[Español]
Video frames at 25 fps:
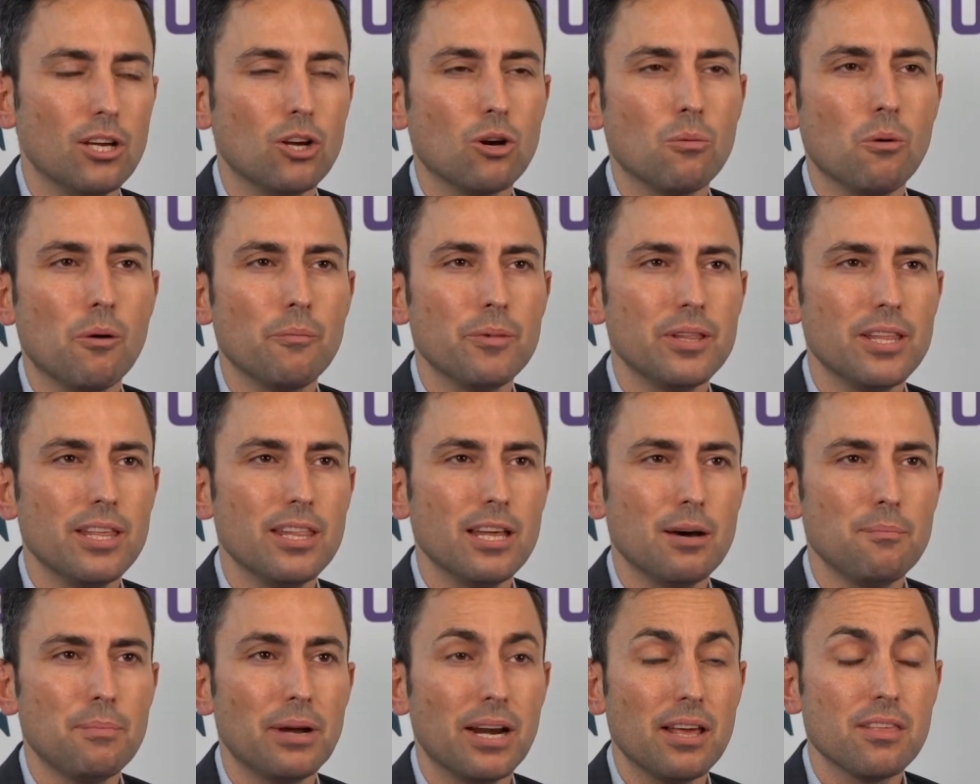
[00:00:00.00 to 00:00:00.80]
y como
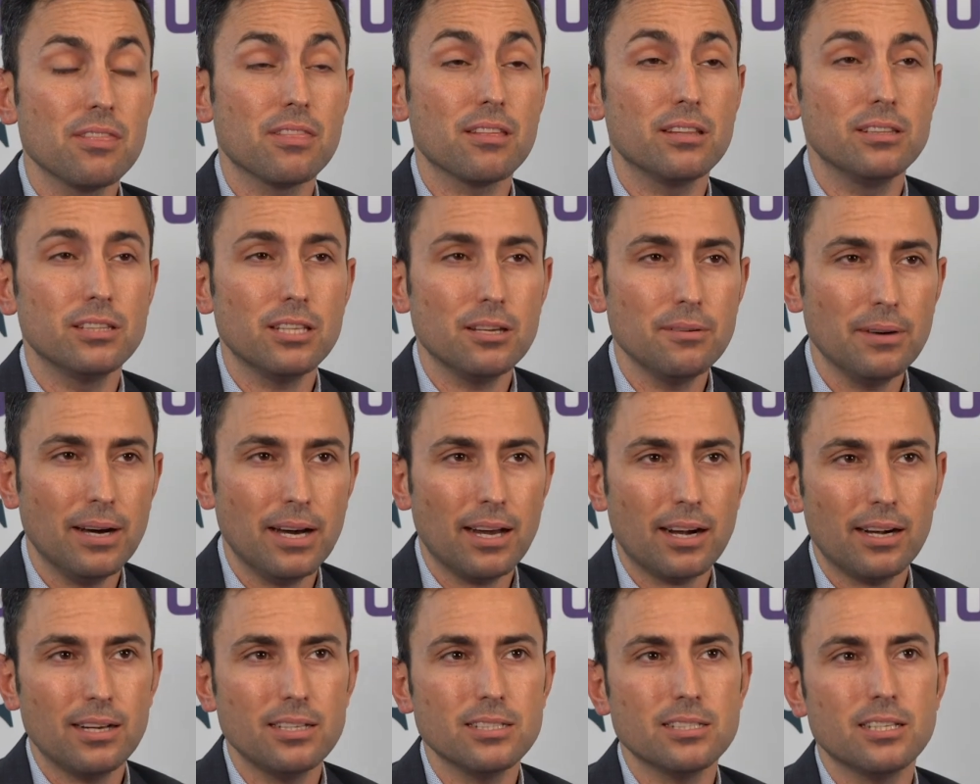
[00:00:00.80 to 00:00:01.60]
medida para
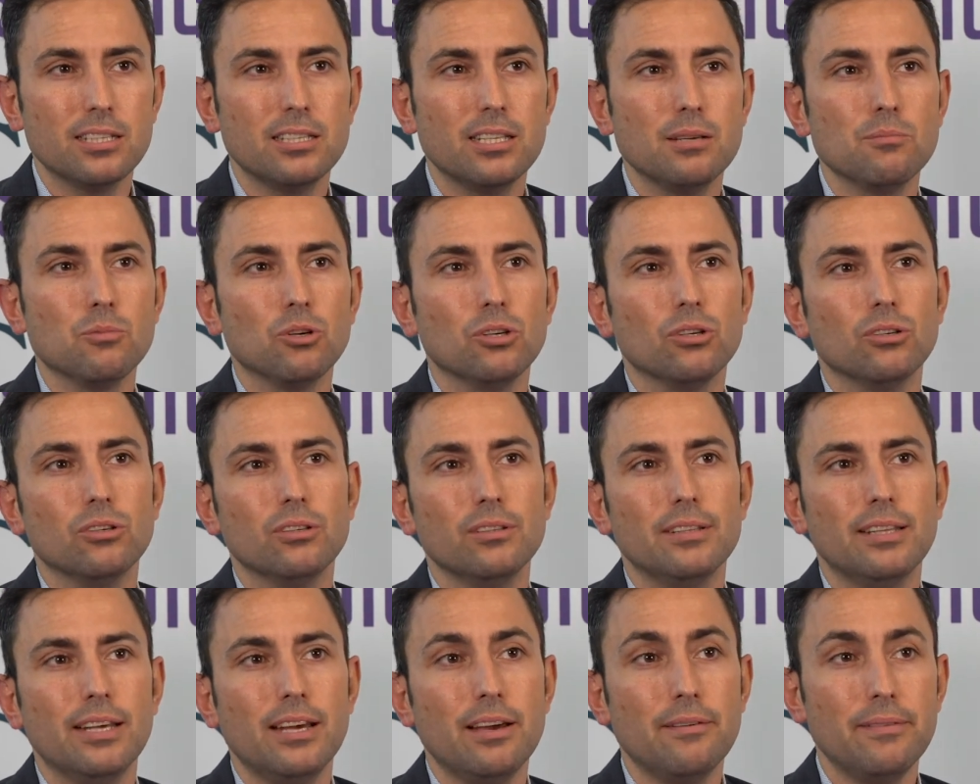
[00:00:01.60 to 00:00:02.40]
incentivar este tipo
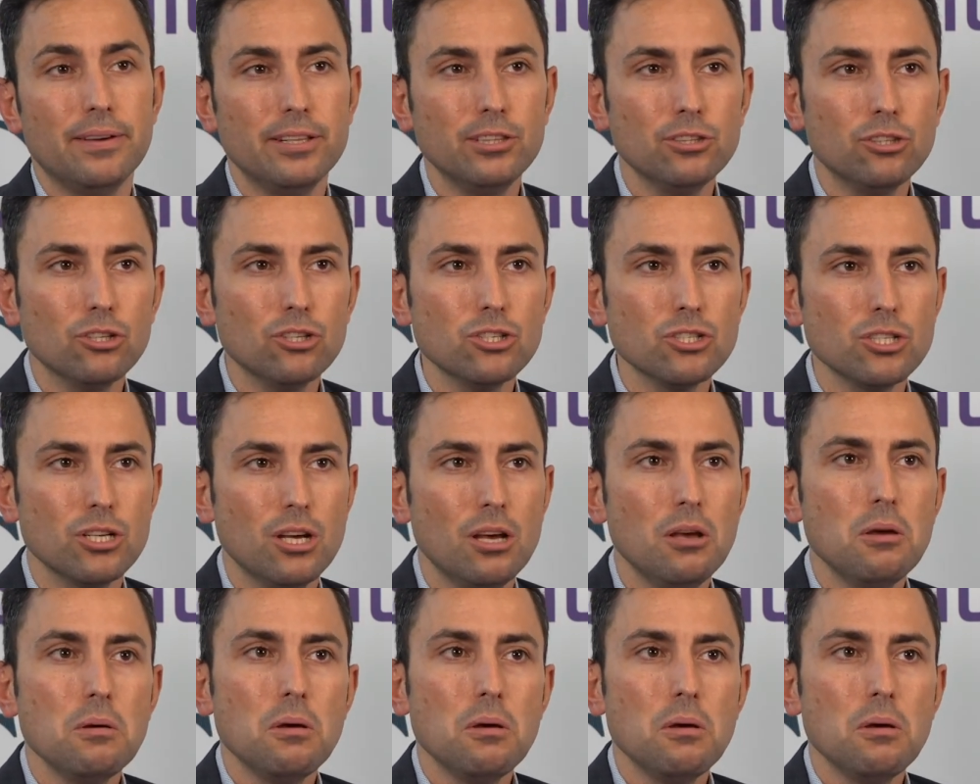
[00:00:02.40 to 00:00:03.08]
de eventos,